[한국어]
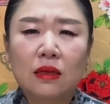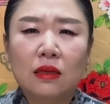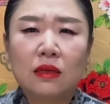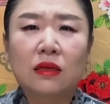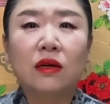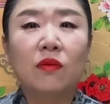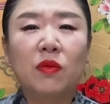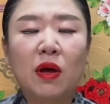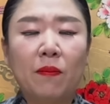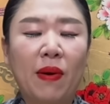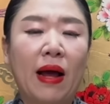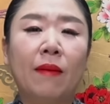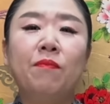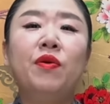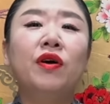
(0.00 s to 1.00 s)
그러면
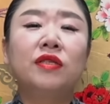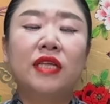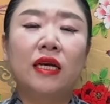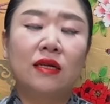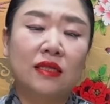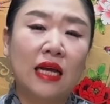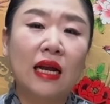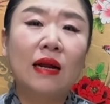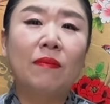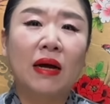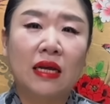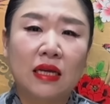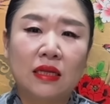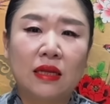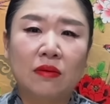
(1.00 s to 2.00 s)
반평생을
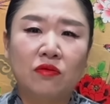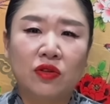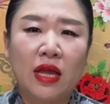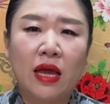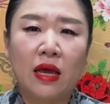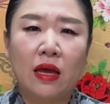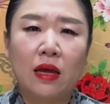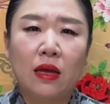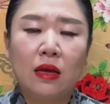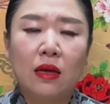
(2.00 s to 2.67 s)
살아봤기 때문에